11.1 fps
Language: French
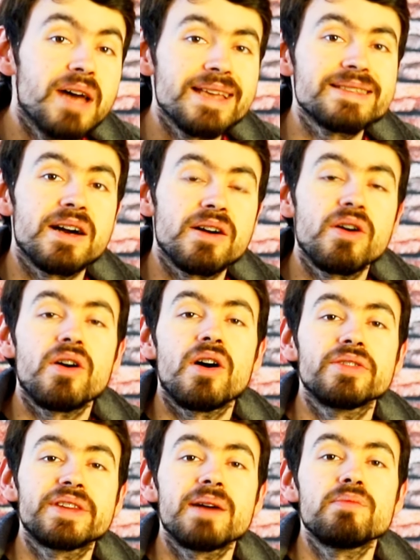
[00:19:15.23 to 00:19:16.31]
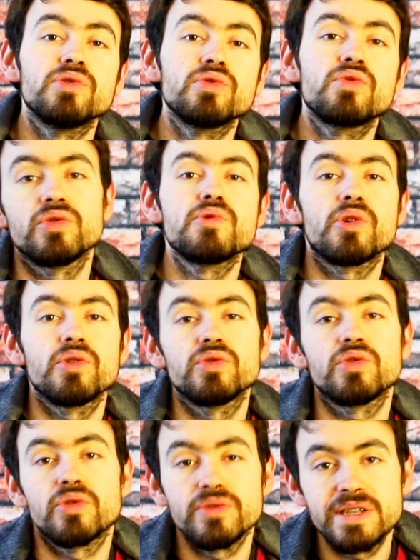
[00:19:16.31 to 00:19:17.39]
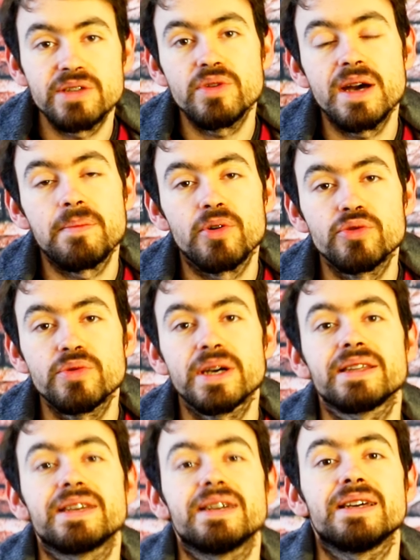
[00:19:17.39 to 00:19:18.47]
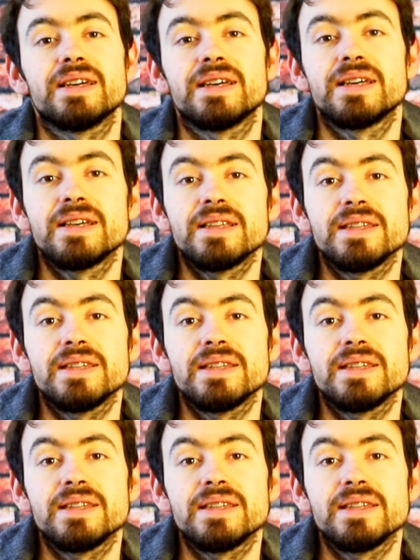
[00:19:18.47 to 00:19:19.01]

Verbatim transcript: est-ce encore rentable du coup pour eux de continuer à produire des,